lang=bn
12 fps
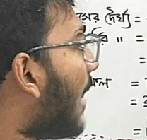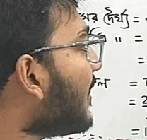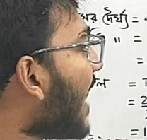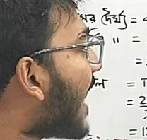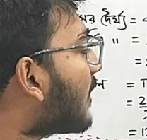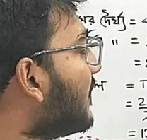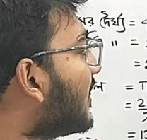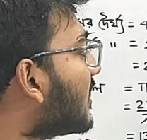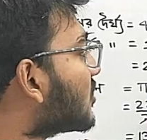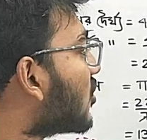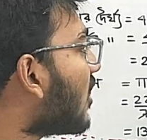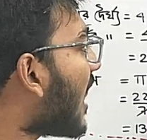আমি এক
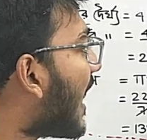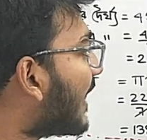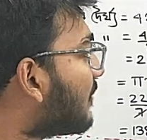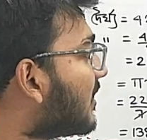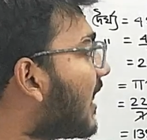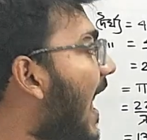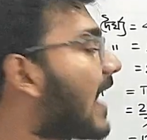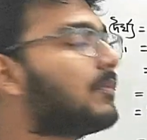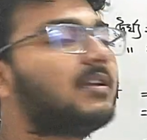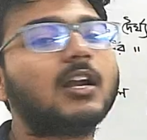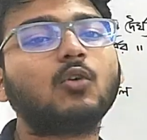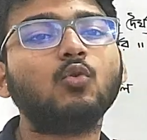মিটারের সঙ্গে আর এক মিটার এক
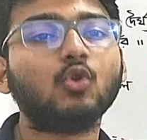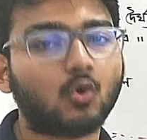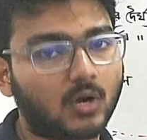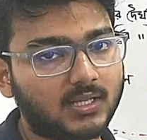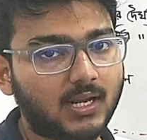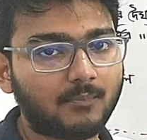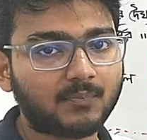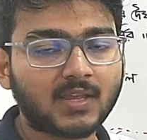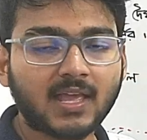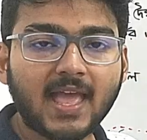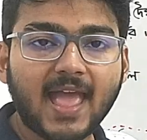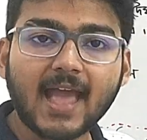মিটার গুণ করে দিলাম
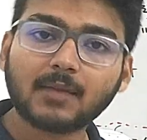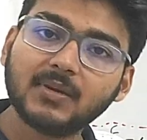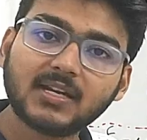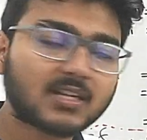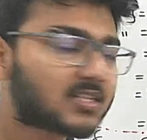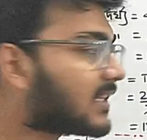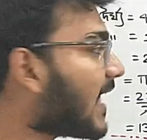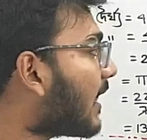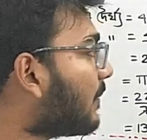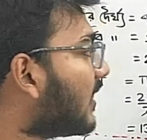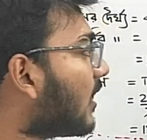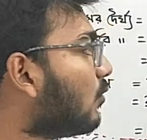এক মিটারের সাথে
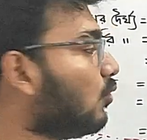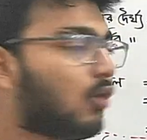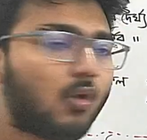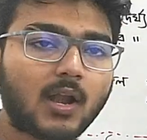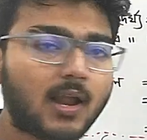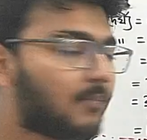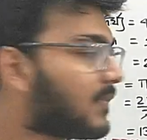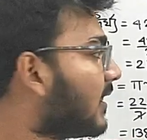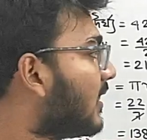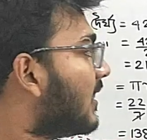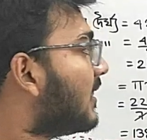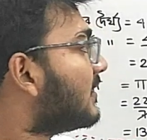এক মিটার গুণ করলাম
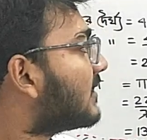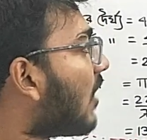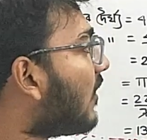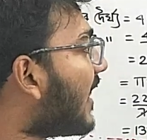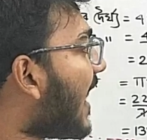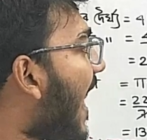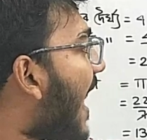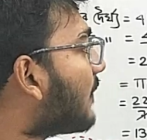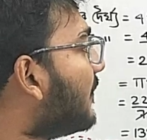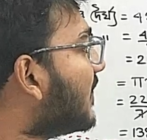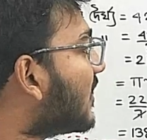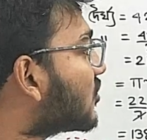তাহলে
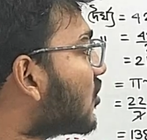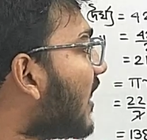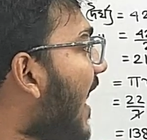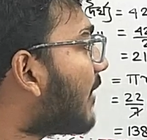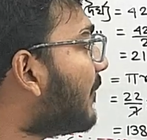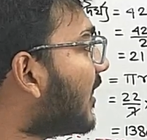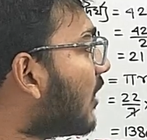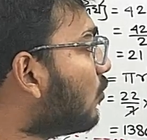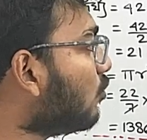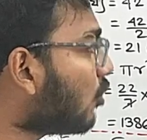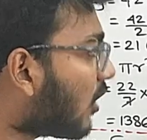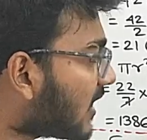এক মিটারের সঙ্গে এক মিটার
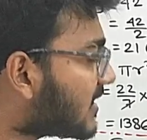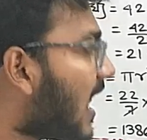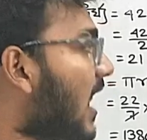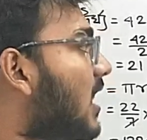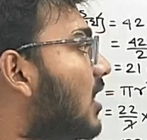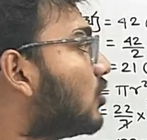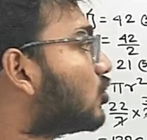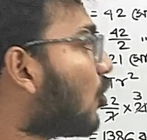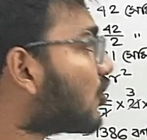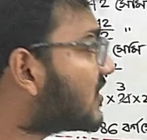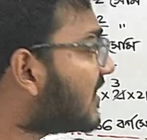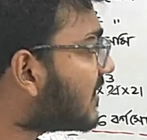গুণ করা যা
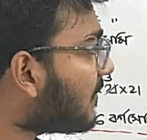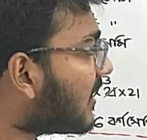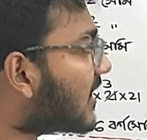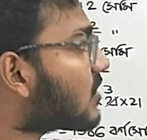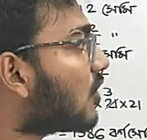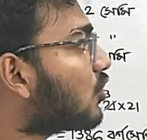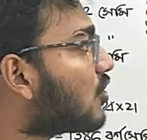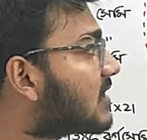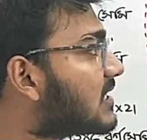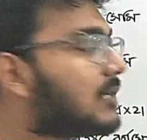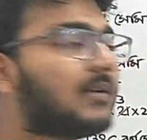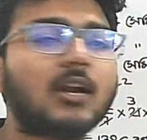দশ ডেসিমিটারের সঙ্গে দশ
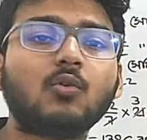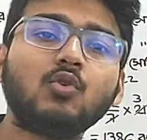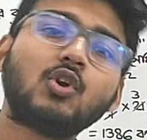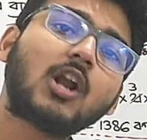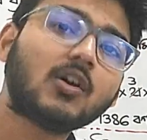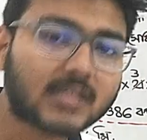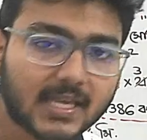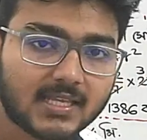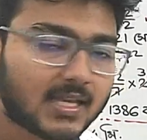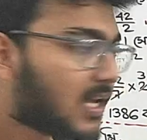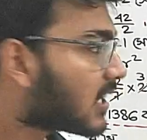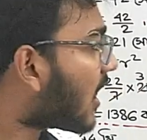ডেসিমিটার গুণ করাও তাই
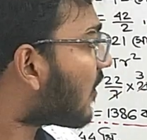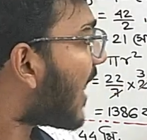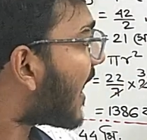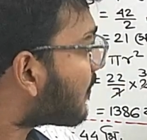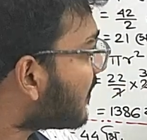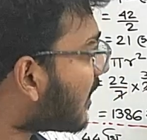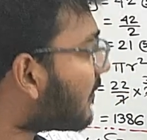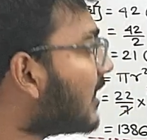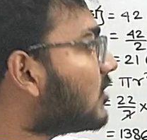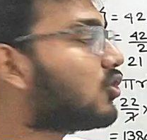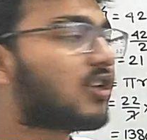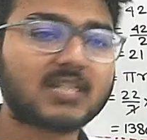কারণ এক মিটার
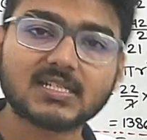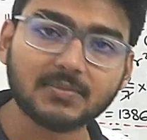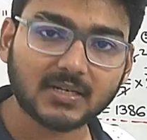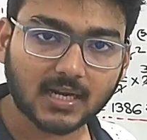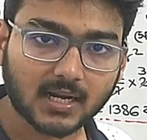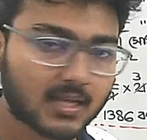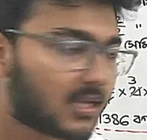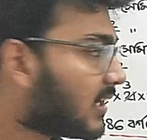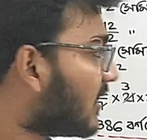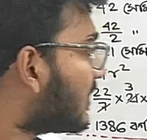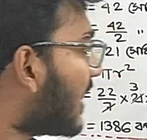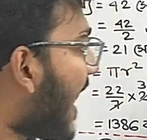মানে তো দশ ডেসিমিটার
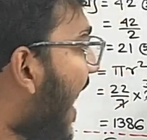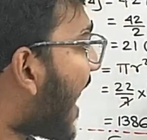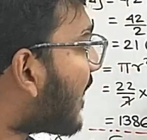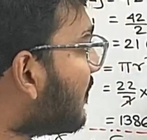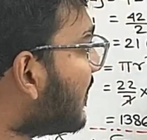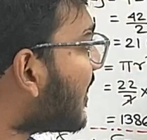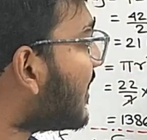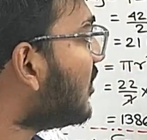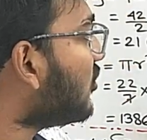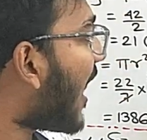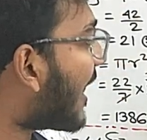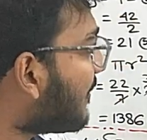তাহলে এক মিটার
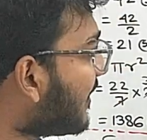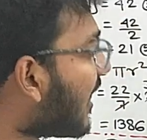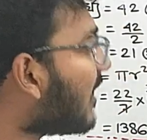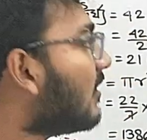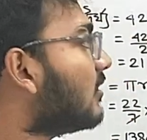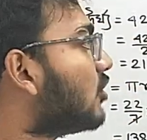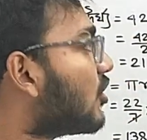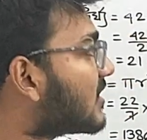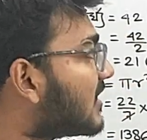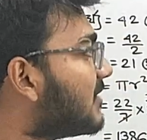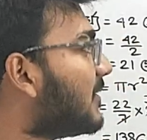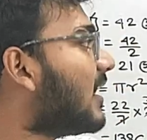ইন্টু এক মিটার দশ
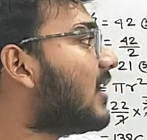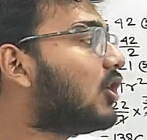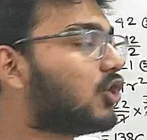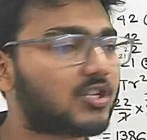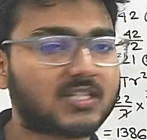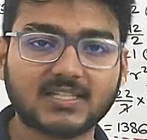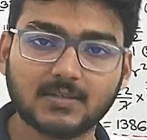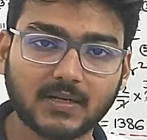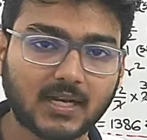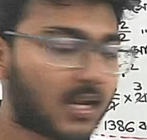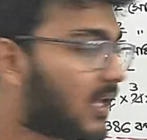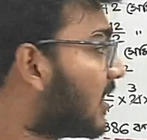ডেসিমিটার ইন্টু দশ
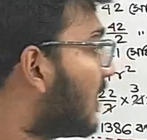ডেসিমিটার